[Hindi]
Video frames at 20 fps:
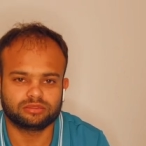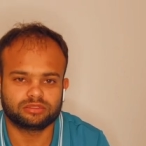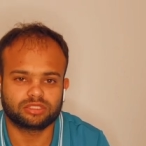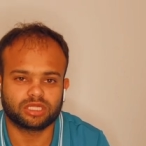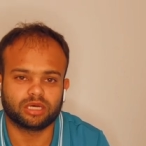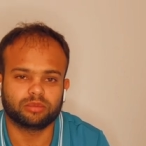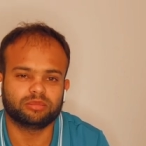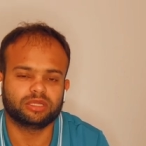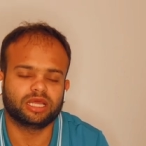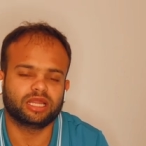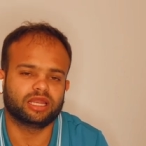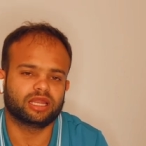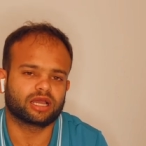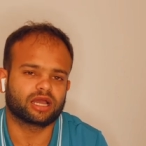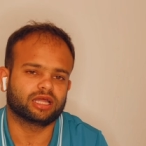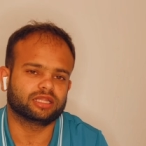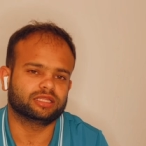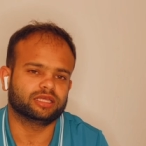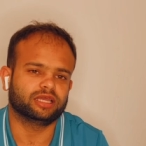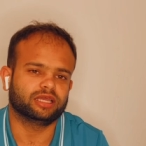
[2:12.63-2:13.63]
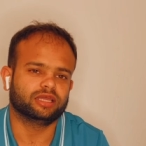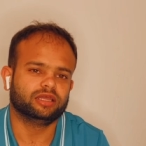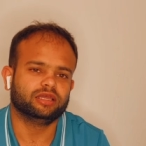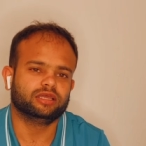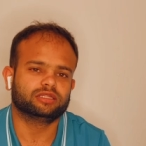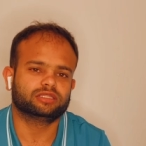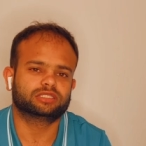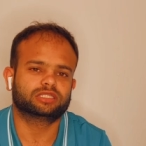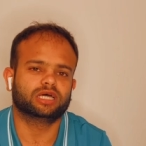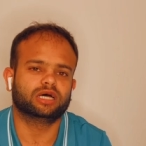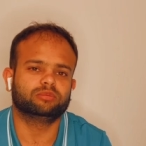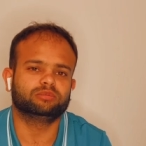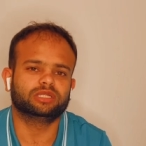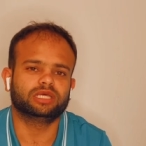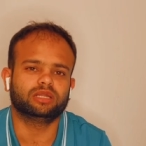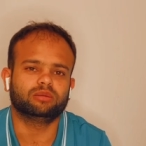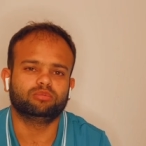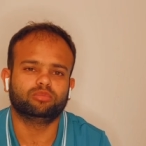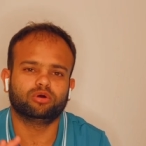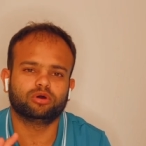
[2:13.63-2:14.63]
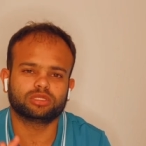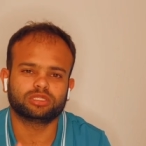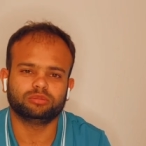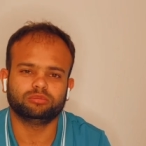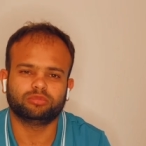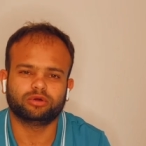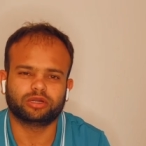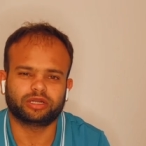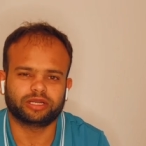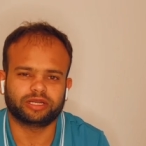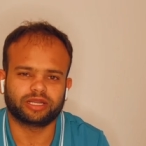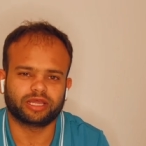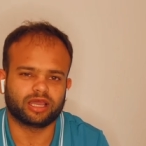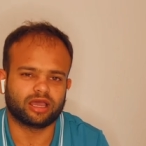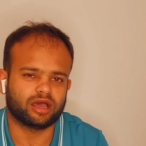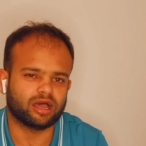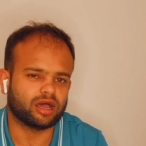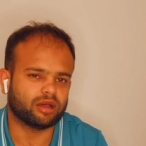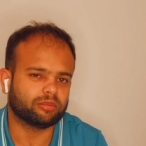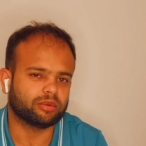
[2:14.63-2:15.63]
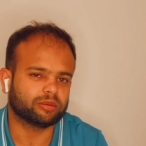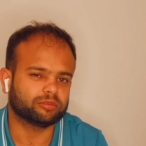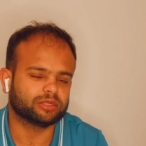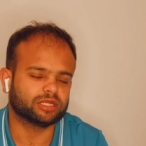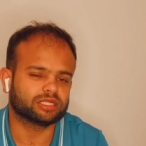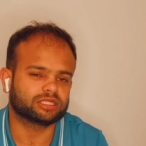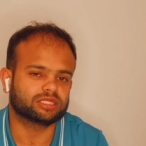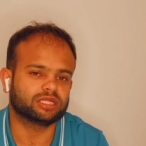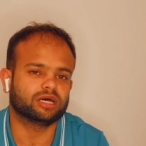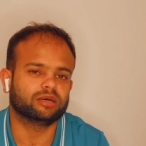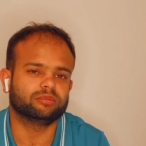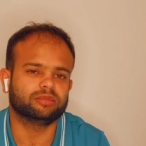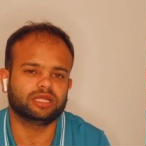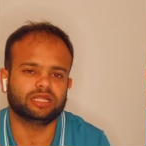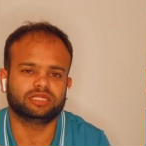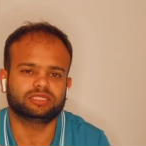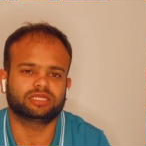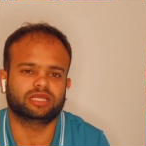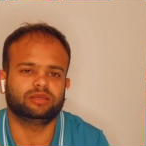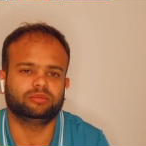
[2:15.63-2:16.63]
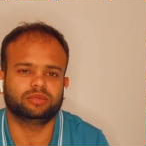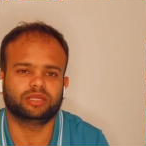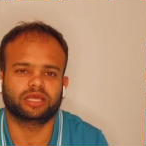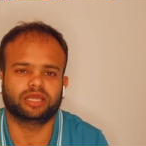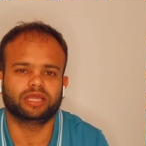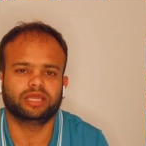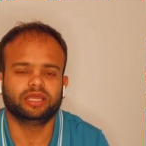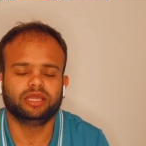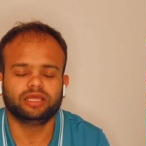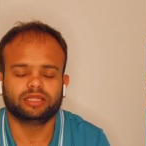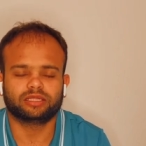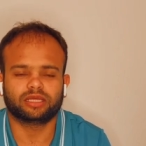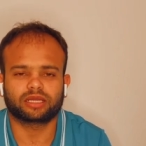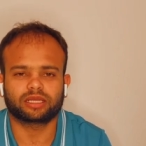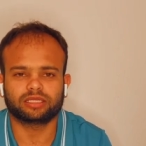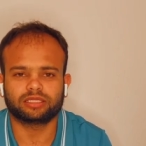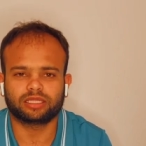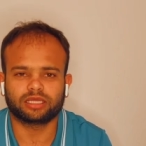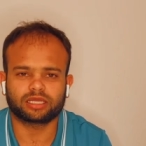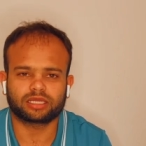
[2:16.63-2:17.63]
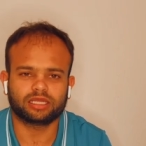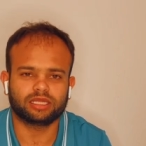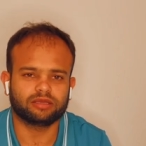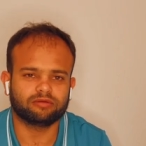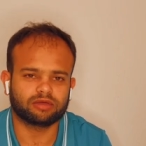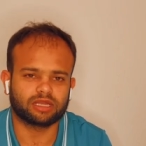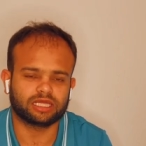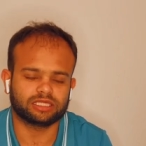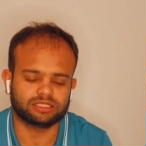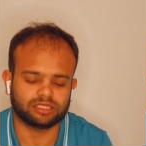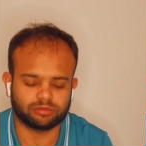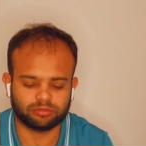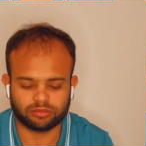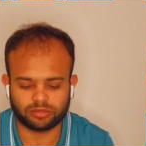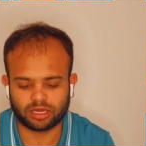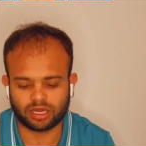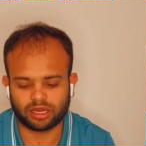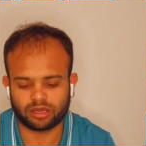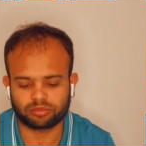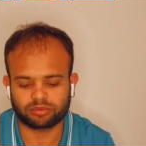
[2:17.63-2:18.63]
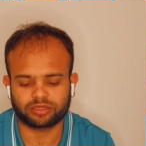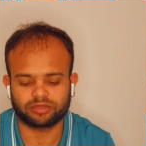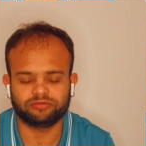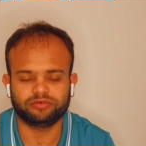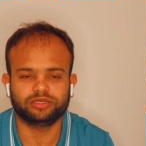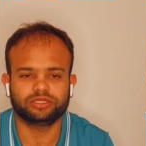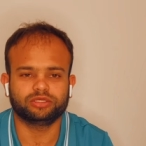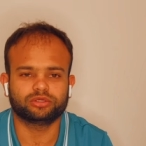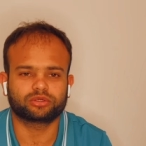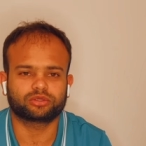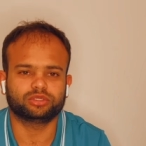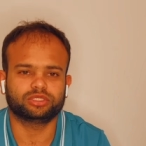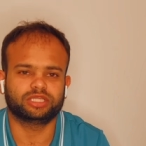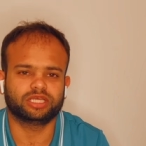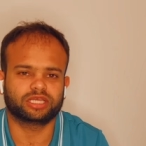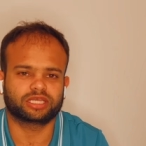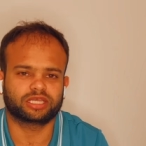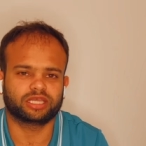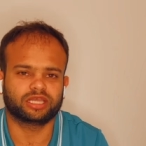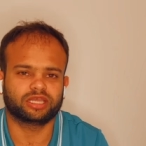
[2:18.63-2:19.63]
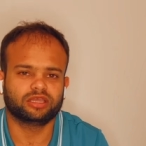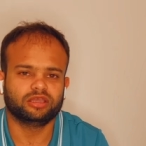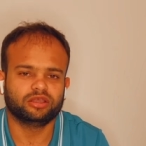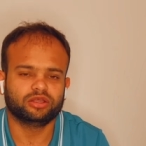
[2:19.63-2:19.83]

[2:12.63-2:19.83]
थंबनेल लगाते हैं थंबनेल बहुत इंपॉर्टेंट है आप अपना थंबनेल सही बनाएं ताकि देखने वाला जब आपकी वीडियो को देखे